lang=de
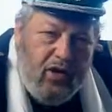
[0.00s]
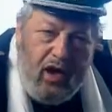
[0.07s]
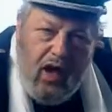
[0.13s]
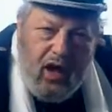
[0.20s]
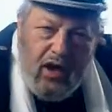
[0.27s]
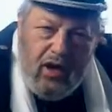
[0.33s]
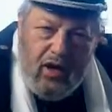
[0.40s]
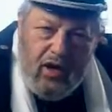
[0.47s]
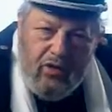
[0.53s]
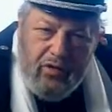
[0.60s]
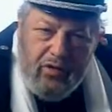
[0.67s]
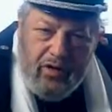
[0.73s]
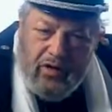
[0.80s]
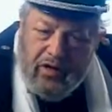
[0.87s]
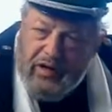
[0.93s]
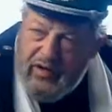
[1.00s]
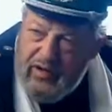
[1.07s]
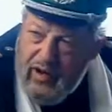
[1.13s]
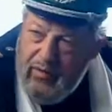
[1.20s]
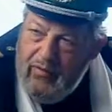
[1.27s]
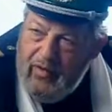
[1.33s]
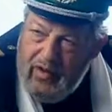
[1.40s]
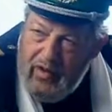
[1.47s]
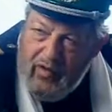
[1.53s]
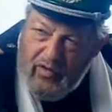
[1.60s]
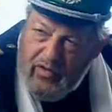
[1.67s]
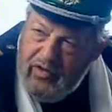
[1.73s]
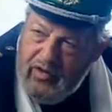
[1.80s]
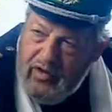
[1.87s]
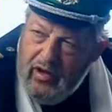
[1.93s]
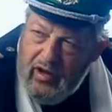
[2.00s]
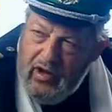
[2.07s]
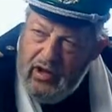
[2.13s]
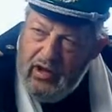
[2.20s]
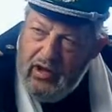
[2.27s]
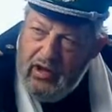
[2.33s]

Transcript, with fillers: Nein, natürlich nicht. Das Erbe war ja auch sicher.